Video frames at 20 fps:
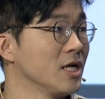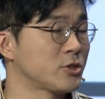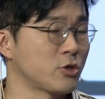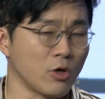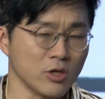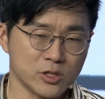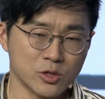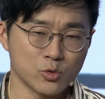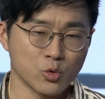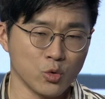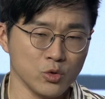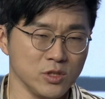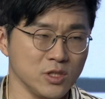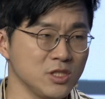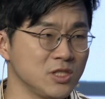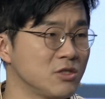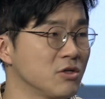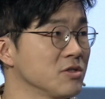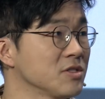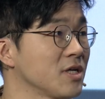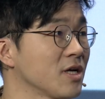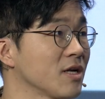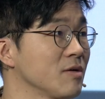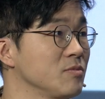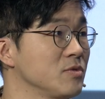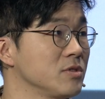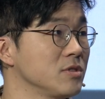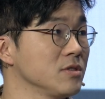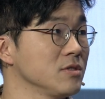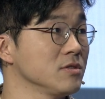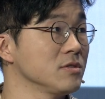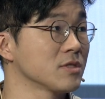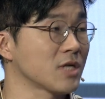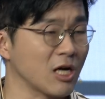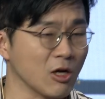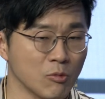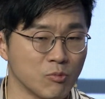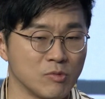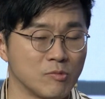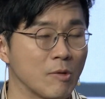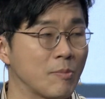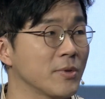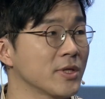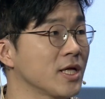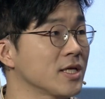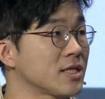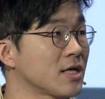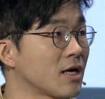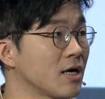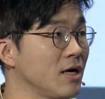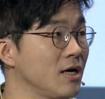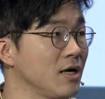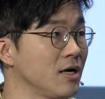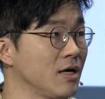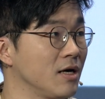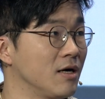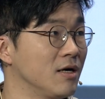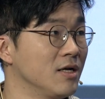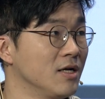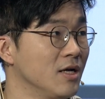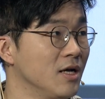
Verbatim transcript: 저같이 손이 이런 사람들은 카로풀 몇번 하다가